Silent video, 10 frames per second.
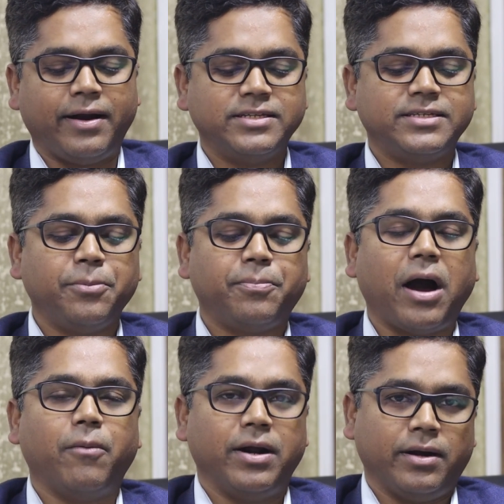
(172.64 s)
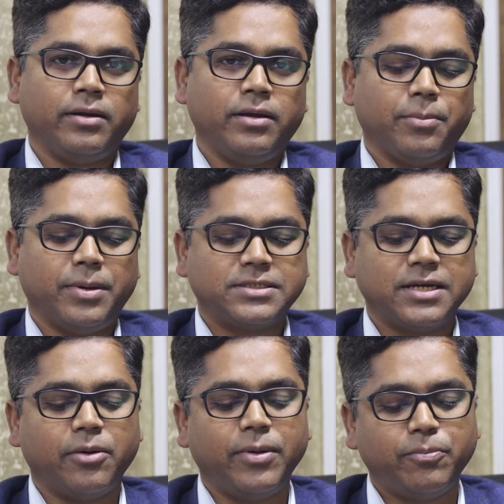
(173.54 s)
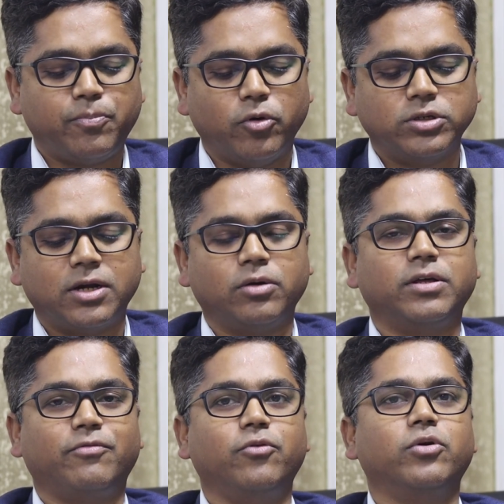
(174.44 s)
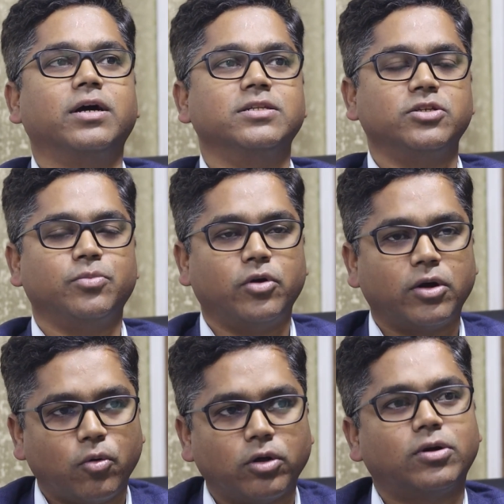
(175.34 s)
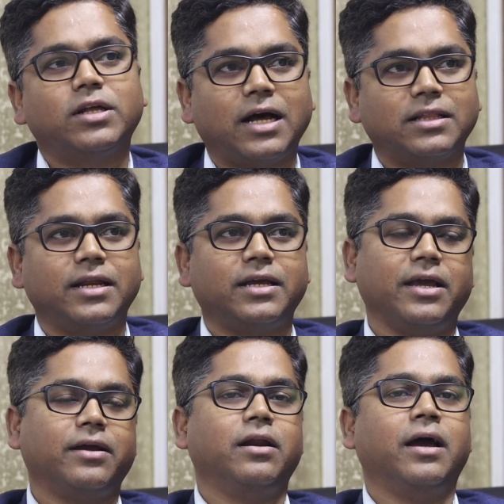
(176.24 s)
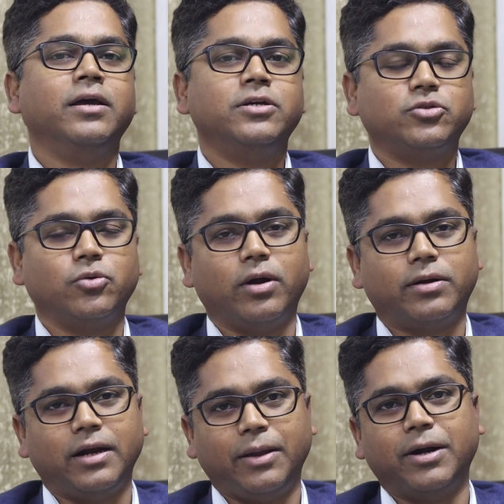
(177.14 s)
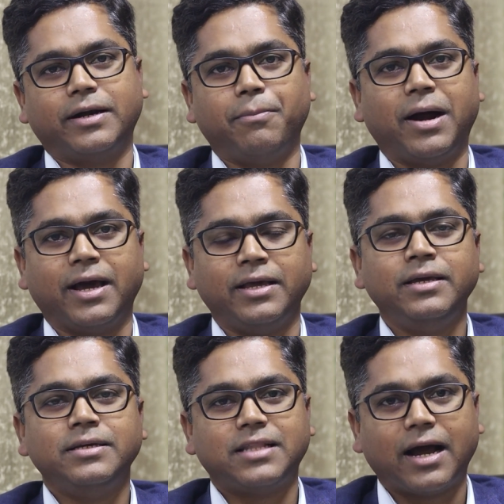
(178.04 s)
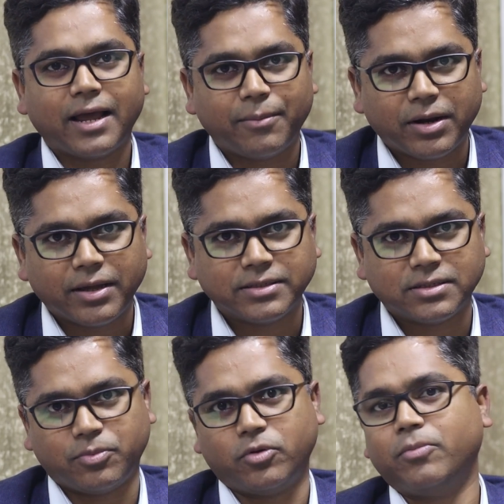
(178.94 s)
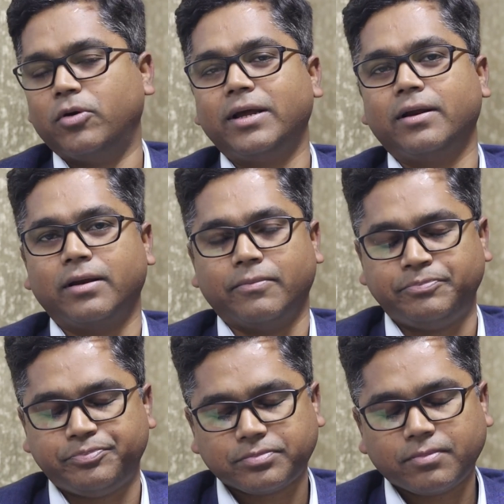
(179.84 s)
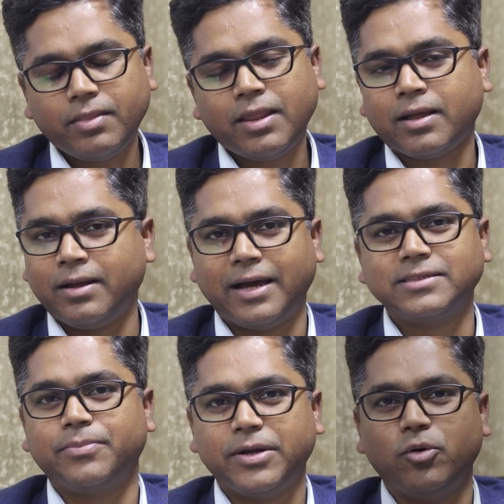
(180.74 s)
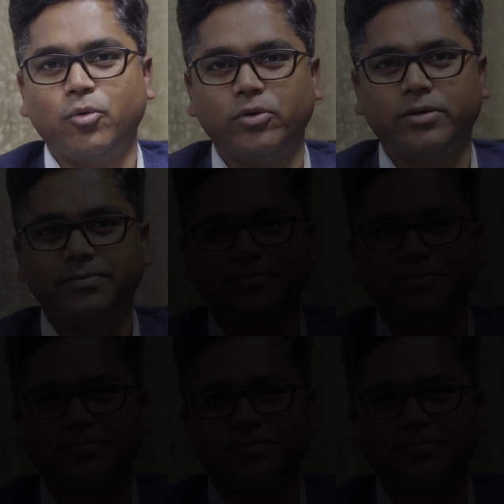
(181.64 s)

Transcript: রাইজিং পাওয়ার বা সার্ভিং পোর্শন অফ দ্য ফুড কনজিউম করে কতটা তাড়াতাড়ি কেক সুগার লেভেলটা বাড়াই তাকে আমরা হিসাব করে বলি গ্লাইসেমিক লোড